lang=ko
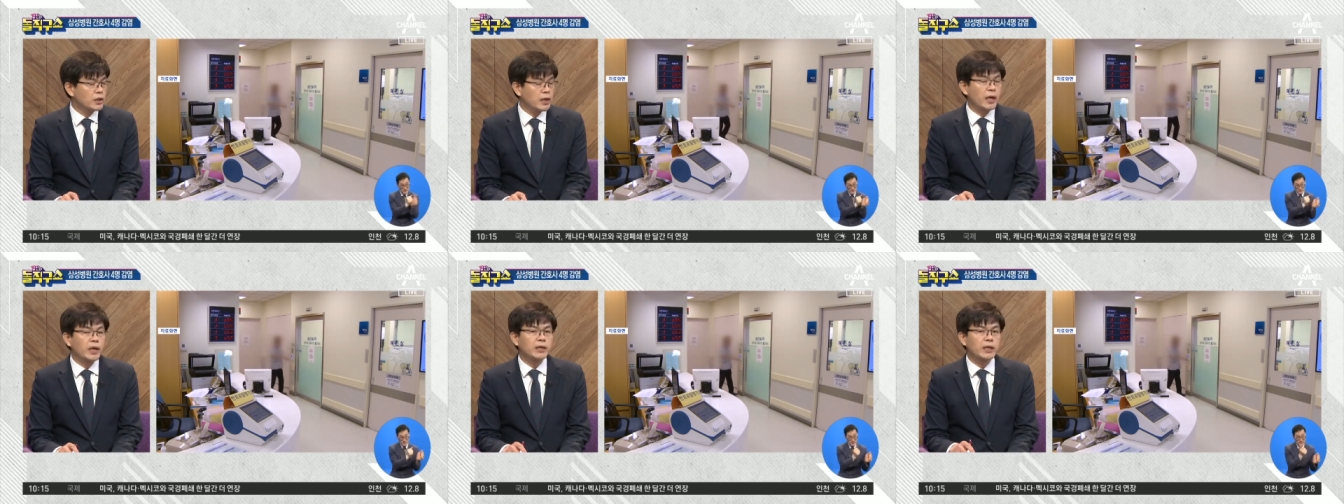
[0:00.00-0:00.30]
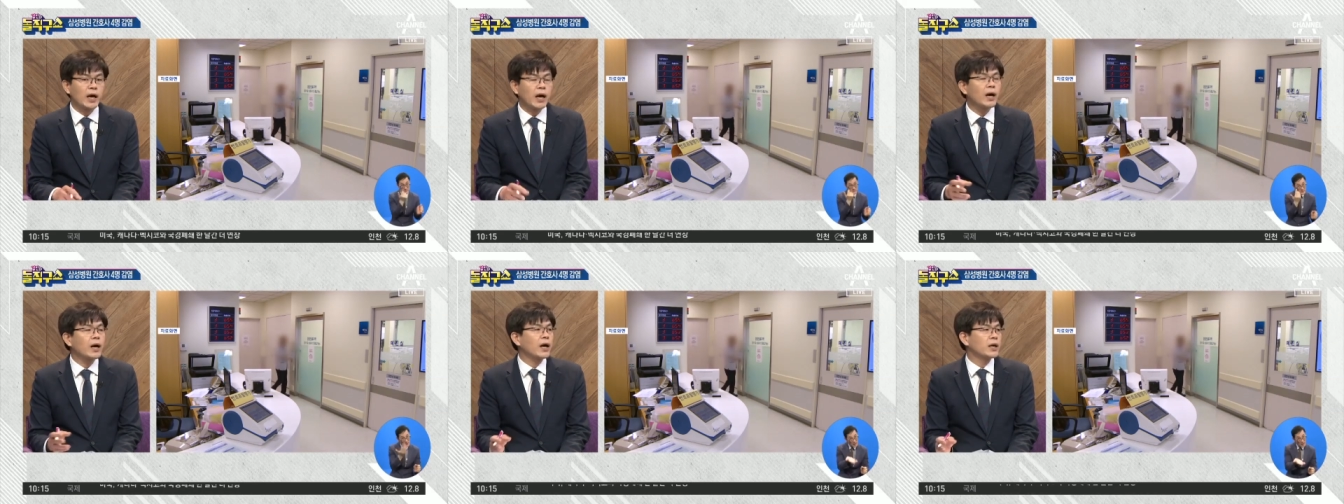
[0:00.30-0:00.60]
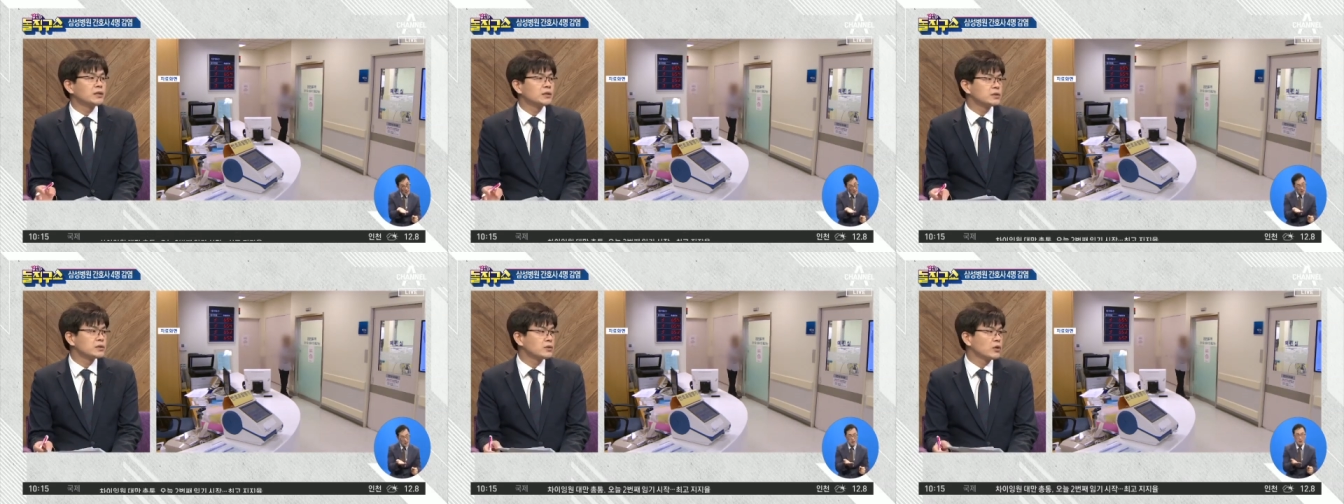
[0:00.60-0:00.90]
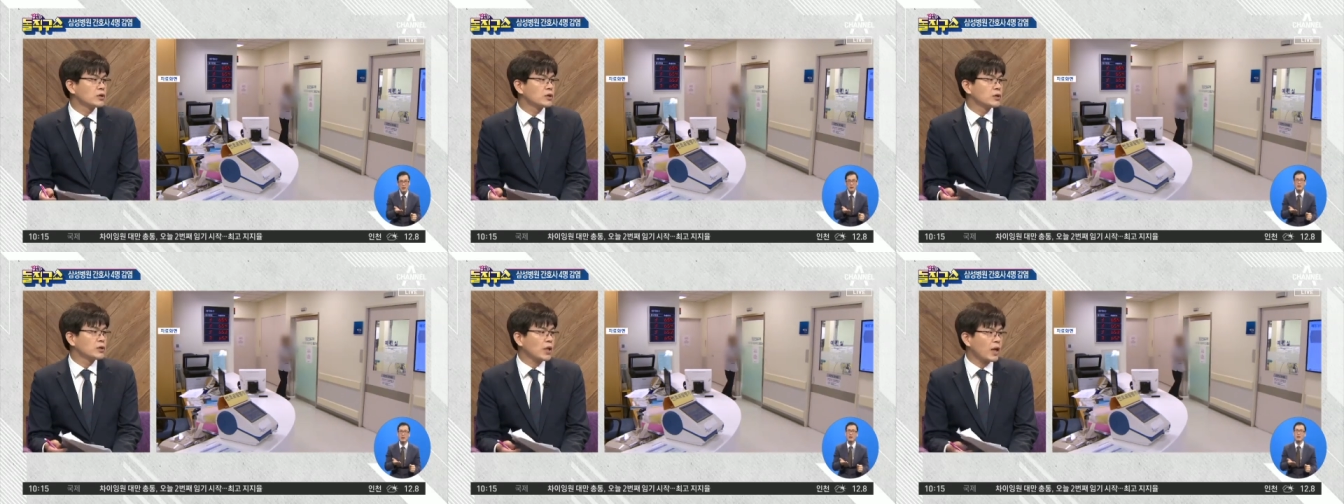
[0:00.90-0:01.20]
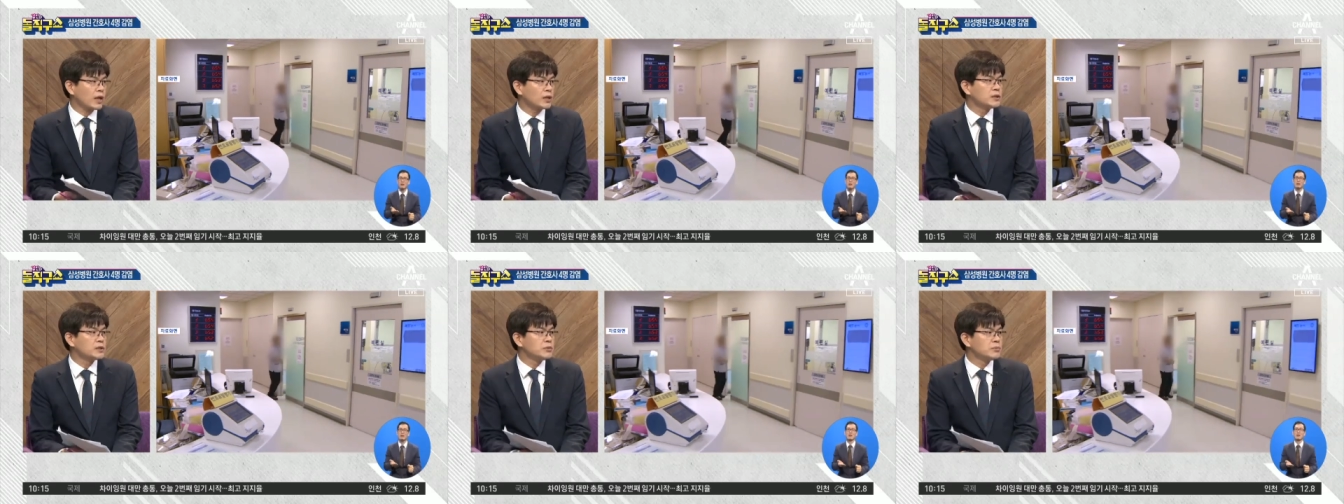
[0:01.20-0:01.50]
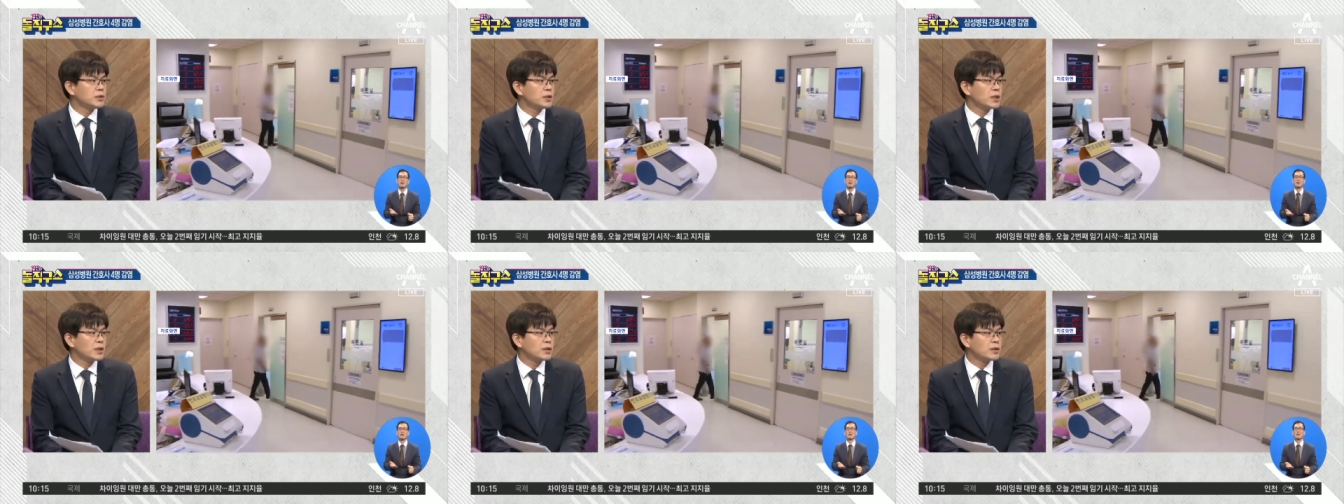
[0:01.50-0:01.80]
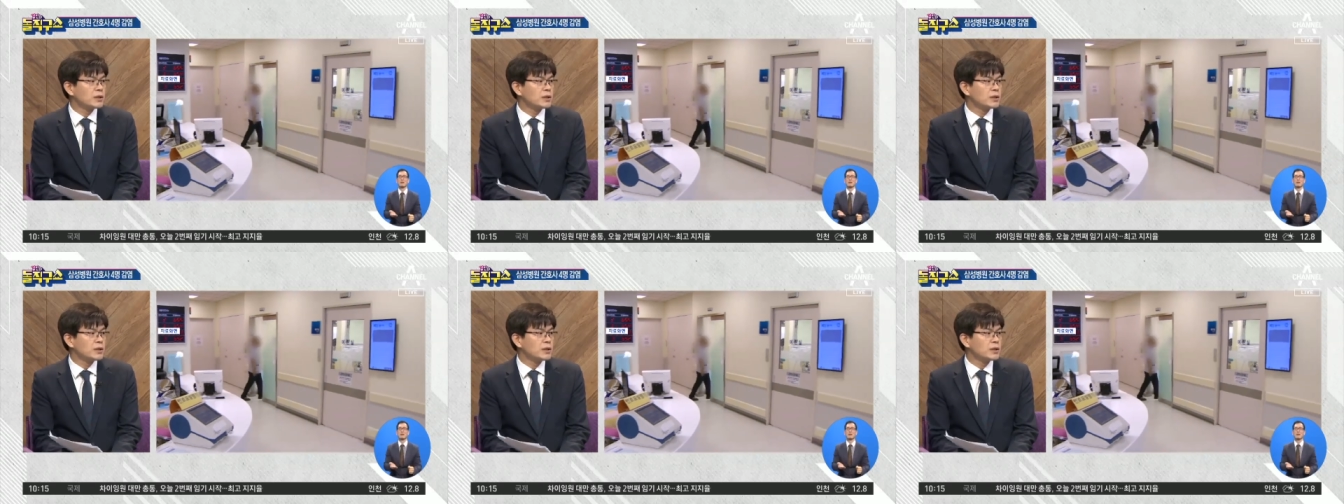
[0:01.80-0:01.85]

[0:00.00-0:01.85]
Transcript: 예, 다 가능성이 다 있습니다.